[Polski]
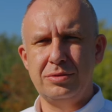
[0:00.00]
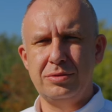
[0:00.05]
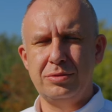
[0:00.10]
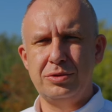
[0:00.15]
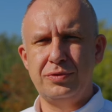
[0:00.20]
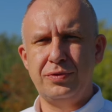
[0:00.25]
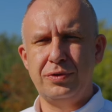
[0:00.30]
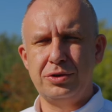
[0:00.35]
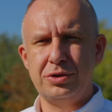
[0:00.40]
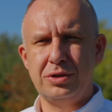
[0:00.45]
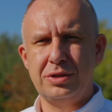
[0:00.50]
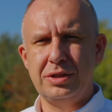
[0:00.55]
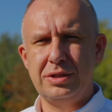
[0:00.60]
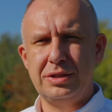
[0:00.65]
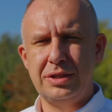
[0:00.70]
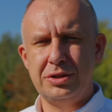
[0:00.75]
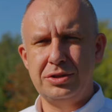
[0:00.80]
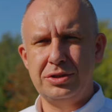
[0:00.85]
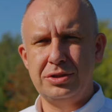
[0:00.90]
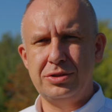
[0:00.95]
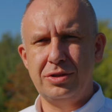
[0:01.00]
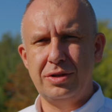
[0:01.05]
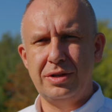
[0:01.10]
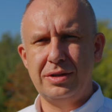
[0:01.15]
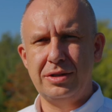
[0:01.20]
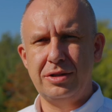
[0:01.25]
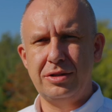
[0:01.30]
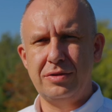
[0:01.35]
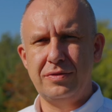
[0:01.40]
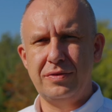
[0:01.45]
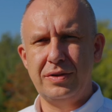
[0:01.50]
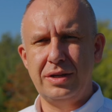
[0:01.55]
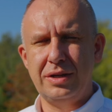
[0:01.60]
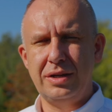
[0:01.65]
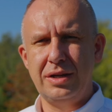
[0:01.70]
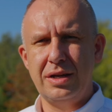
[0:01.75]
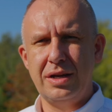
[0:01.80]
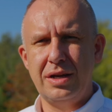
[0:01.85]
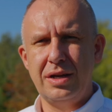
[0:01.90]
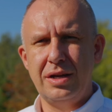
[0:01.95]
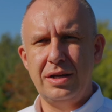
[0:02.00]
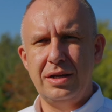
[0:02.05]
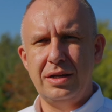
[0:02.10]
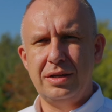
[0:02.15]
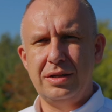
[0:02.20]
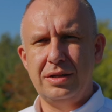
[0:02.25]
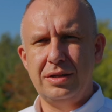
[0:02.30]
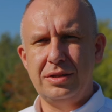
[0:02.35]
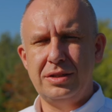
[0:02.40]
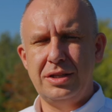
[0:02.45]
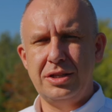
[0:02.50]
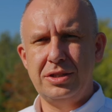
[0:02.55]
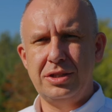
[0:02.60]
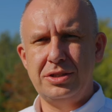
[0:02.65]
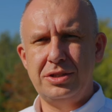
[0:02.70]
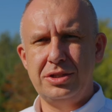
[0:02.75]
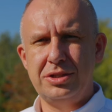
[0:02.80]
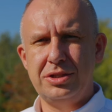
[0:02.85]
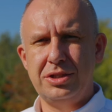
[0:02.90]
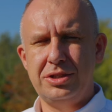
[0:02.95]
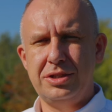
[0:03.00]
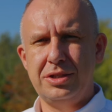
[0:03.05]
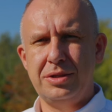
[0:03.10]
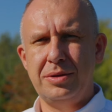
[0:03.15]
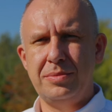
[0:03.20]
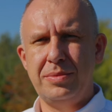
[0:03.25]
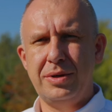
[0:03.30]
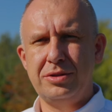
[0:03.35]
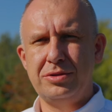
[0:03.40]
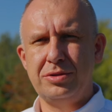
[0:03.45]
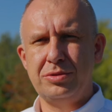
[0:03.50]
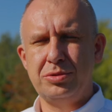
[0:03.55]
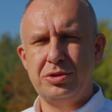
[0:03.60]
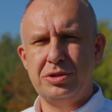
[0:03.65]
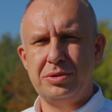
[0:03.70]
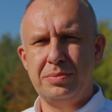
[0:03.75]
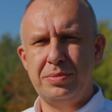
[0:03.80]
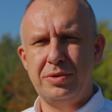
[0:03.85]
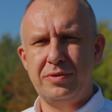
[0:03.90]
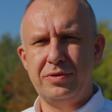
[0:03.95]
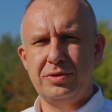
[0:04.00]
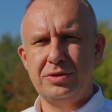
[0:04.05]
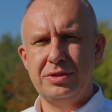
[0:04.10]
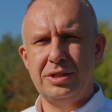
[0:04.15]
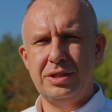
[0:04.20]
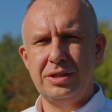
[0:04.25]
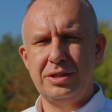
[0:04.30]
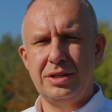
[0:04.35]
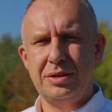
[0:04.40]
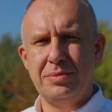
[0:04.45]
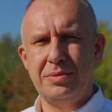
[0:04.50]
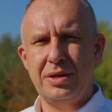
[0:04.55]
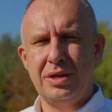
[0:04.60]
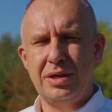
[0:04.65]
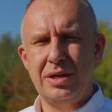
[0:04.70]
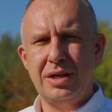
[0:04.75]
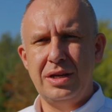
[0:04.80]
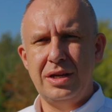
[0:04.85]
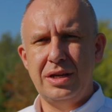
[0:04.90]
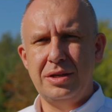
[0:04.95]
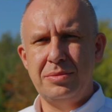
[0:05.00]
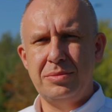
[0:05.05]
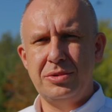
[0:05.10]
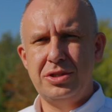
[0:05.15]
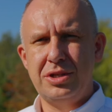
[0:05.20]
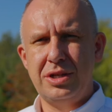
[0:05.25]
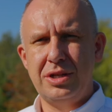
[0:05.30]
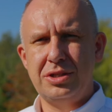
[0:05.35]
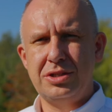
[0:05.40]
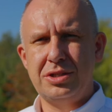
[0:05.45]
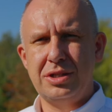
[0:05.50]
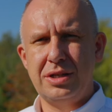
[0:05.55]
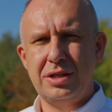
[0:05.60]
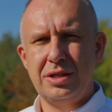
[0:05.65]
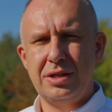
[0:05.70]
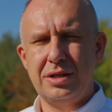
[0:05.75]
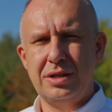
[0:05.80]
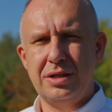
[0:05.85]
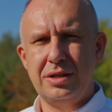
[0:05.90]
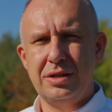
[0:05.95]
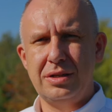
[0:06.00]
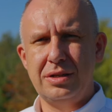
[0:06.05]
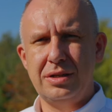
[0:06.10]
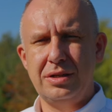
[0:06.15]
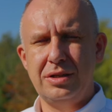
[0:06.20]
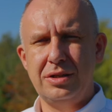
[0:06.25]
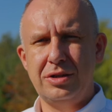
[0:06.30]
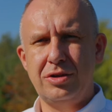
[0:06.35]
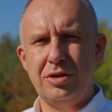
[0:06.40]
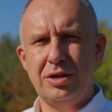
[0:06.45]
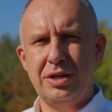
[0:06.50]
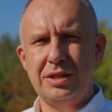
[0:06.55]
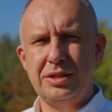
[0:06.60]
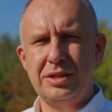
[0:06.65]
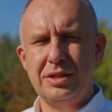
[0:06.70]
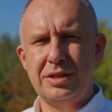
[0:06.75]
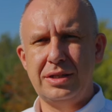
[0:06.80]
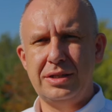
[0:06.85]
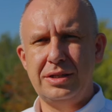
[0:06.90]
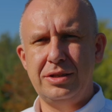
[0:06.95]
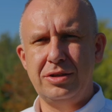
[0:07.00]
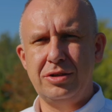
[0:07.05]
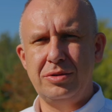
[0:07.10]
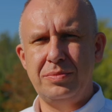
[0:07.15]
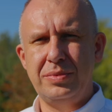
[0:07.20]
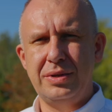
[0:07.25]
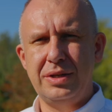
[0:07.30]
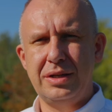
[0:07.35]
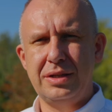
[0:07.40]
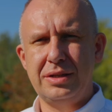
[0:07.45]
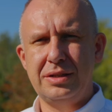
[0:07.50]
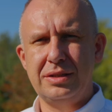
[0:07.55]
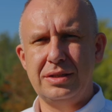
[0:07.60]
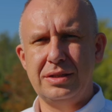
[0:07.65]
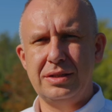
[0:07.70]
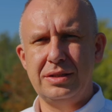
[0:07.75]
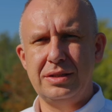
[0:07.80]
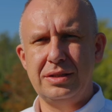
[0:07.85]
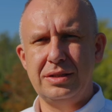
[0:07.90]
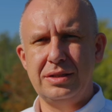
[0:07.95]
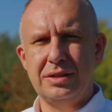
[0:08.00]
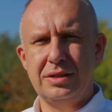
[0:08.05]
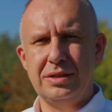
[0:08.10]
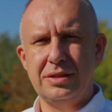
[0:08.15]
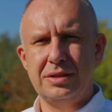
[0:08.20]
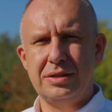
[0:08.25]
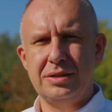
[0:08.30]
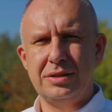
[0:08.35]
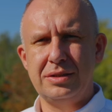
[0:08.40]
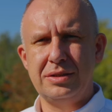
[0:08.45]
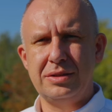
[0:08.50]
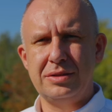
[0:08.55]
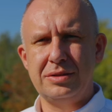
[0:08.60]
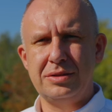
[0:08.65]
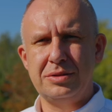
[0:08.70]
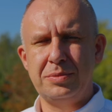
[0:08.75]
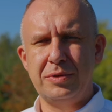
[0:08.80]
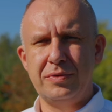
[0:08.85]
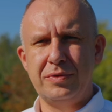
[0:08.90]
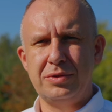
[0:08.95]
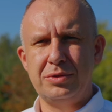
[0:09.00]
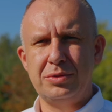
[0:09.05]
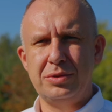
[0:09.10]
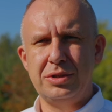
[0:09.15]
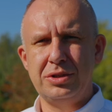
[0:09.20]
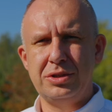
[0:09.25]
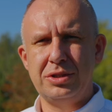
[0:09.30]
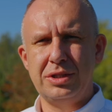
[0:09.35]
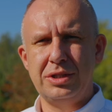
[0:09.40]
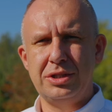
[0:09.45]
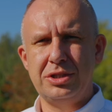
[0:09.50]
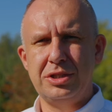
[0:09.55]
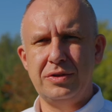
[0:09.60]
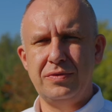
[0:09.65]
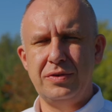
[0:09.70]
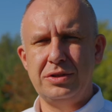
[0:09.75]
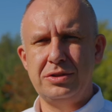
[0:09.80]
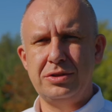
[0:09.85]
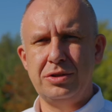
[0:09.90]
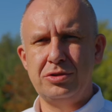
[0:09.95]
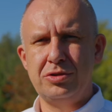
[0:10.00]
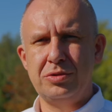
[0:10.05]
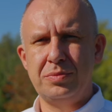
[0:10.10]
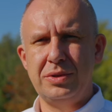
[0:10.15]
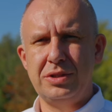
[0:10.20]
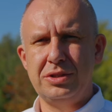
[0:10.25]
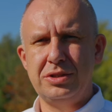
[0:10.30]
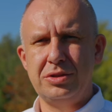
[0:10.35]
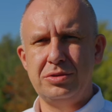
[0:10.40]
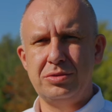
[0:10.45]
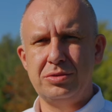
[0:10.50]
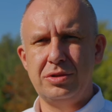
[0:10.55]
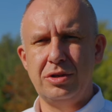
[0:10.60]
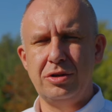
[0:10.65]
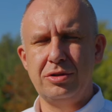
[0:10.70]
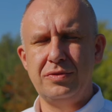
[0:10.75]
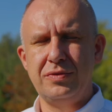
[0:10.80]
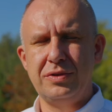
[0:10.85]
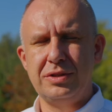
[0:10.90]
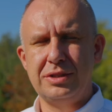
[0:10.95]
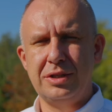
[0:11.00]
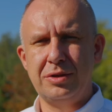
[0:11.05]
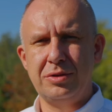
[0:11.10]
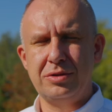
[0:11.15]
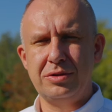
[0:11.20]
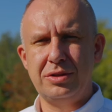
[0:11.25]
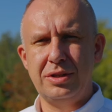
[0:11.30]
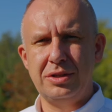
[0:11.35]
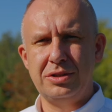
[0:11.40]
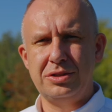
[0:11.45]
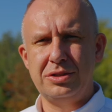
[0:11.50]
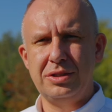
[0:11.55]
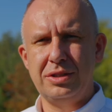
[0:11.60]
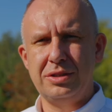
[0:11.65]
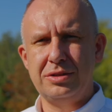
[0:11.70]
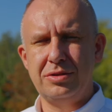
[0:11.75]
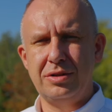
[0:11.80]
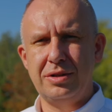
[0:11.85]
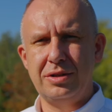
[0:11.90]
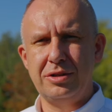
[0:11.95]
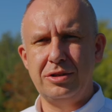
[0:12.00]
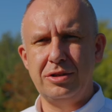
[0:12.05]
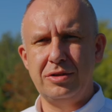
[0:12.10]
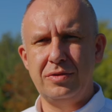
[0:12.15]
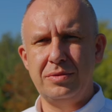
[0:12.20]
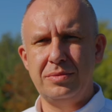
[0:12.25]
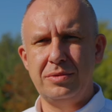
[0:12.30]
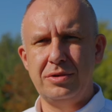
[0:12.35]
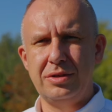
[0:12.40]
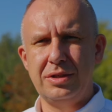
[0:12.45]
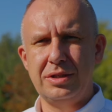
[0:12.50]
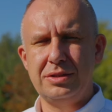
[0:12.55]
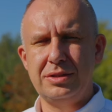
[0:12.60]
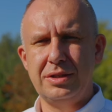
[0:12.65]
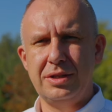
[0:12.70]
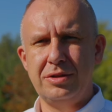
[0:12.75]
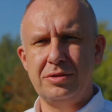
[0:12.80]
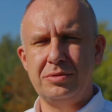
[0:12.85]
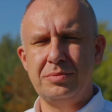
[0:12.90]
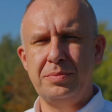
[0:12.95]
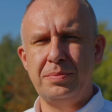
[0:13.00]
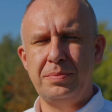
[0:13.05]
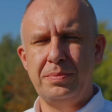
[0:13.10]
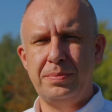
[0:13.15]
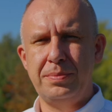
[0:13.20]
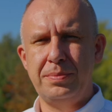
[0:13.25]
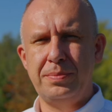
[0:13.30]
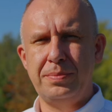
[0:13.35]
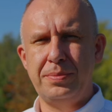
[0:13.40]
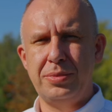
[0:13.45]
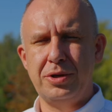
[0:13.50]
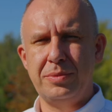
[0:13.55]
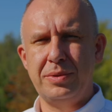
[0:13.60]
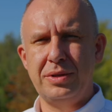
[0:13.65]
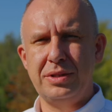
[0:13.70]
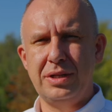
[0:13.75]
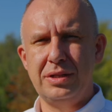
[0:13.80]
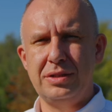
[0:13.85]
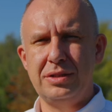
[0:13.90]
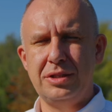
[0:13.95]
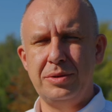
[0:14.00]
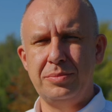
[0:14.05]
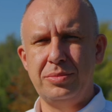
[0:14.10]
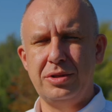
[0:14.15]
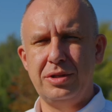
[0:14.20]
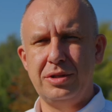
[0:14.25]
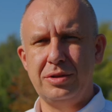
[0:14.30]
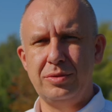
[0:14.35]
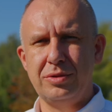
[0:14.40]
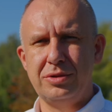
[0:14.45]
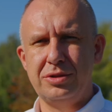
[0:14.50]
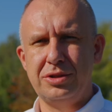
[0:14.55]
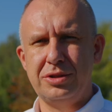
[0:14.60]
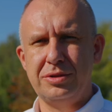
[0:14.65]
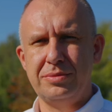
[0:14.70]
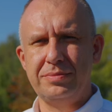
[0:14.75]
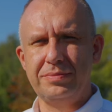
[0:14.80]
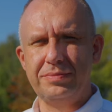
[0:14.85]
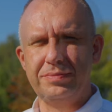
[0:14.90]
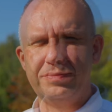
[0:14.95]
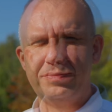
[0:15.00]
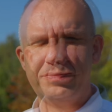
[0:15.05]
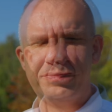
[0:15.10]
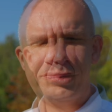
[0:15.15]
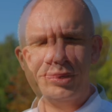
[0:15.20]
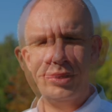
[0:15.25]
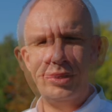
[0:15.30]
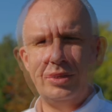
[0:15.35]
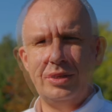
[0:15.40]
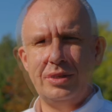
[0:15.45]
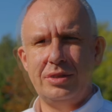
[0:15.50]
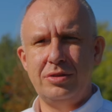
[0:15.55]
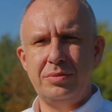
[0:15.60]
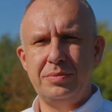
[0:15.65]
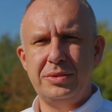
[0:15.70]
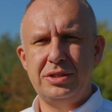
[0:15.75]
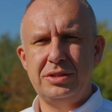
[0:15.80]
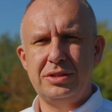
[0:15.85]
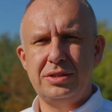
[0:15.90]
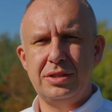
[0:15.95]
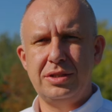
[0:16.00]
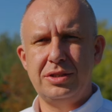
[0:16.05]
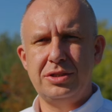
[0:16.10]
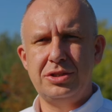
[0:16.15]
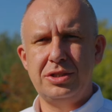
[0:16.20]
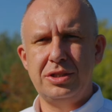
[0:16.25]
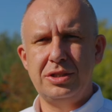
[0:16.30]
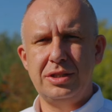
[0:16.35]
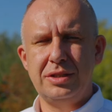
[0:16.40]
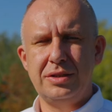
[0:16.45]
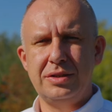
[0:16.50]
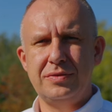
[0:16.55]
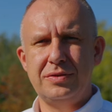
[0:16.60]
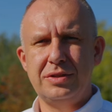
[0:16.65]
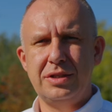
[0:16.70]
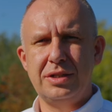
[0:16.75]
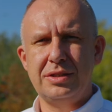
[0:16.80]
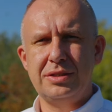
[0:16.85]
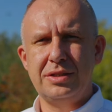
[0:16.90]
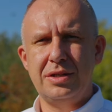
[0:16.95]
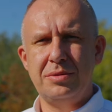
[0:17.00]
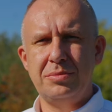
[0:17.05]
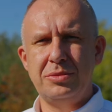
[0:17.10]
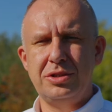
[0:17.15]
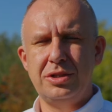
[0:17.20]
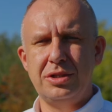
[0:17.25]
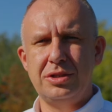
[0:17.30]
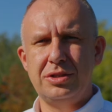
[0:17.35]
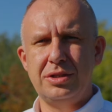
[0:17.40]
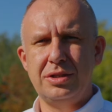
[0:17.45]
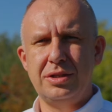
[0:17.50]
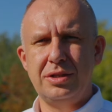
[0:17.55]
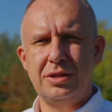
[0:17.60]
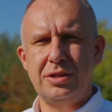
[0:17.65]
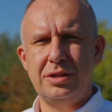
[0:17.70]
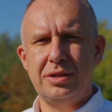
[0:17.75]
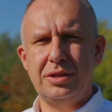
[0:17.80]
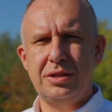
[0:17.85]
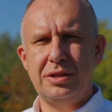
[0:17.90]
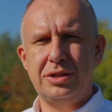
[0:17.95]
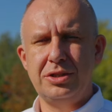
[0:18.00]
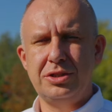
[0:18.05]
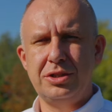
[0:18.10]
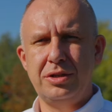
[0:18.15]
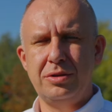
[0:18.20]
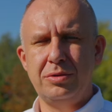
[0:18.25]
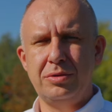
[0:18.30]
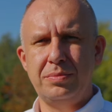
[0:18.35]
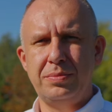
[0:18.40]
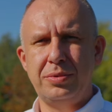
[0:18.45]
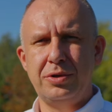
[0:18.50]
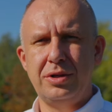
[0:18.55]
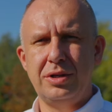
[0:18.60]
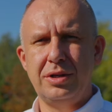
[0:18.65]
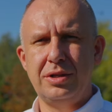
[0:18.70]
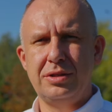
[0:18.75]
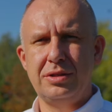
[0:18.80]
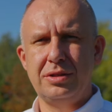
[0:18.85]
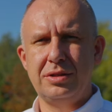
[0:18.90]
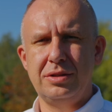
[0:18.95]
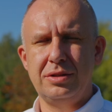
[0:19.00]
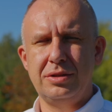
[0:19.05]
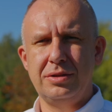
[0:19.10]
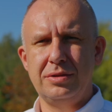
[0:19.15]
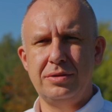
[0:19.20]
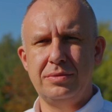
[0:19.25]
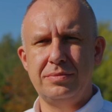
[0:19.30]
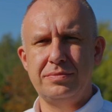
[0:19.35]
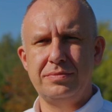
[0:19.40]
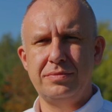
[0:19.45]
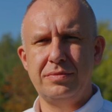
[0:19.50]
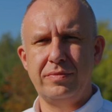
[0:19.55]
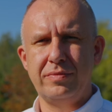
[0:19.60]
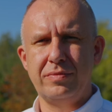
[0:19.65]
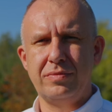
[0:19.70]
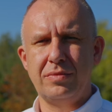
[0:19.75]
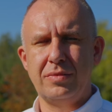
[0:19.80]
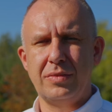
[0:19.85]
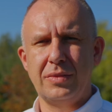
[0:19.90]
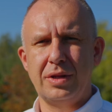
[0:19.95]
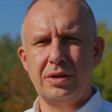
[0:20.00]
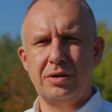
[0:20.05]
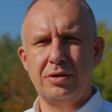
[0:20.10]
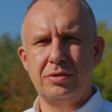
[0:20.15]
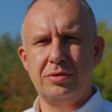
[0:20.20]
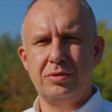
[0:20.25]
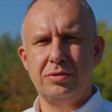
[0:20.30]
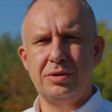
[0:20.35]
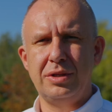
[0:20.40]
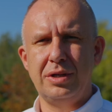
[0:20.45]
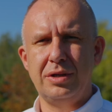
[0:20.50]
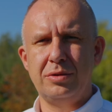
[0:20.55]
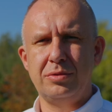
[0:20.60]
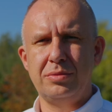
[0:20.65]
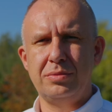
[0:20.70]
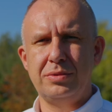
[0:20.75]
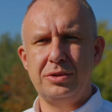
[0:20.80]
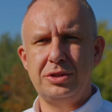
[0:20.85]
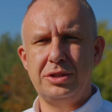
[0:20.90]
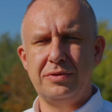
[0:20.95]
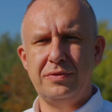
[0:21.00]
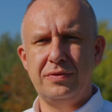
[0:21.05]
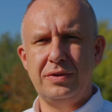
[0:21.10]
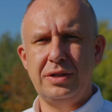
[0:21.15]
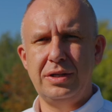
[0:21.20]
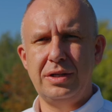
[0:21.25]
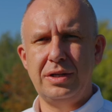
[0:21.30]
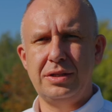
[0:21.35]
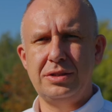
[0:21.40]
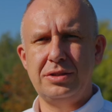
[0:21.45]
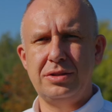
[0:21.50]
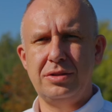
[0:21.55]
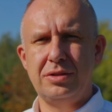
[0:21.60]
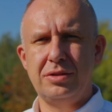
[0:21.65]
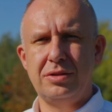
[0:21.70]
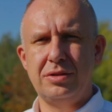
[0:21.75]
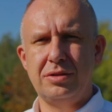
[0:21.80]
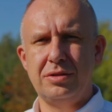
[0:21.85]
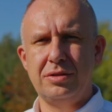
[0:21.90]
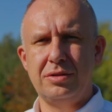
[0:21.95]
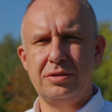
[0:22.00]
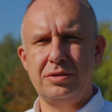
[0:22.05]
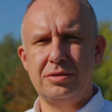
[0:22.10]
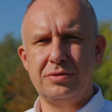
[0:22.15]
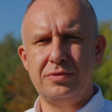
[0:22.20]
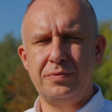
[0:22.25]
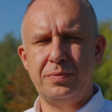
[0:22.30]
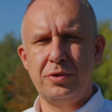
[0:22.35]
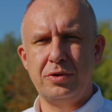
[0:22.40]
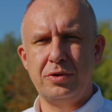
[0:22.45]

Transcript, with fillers: utworzonej tężni solankowej. Tężnia cieszy się bardzo dużym powodzeniem i myślę, że kolejny taki obieg spowoduje, że jeszcze więcej osób będzie tu odwiedzało tężnię solankową oraz rejon Promenady Niepodległości. Dokładnego miejsca jeszcze nie wskazałem. Myślę, że jeżeli projekt mm, udałoby się wygrać, to